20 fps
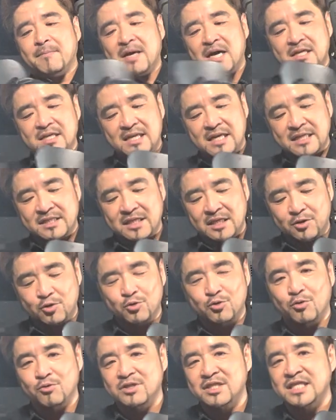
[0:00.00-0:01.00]
まに
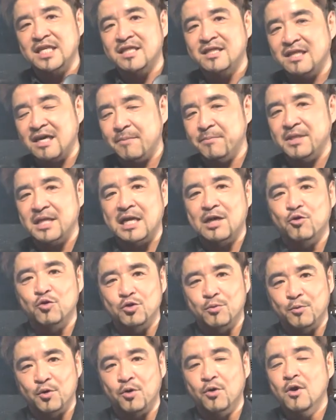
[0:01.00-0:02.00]
ラチェット飛んじゃったみたいなこ
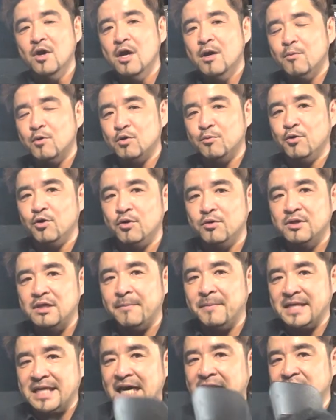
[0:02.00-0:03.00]
とも僕も
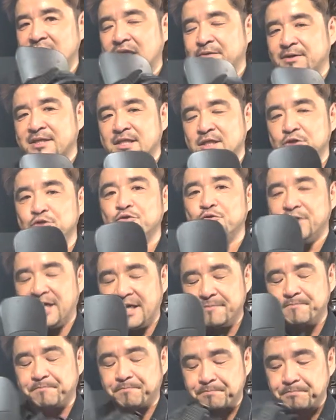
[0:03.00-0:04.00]
たまにあったりはするので。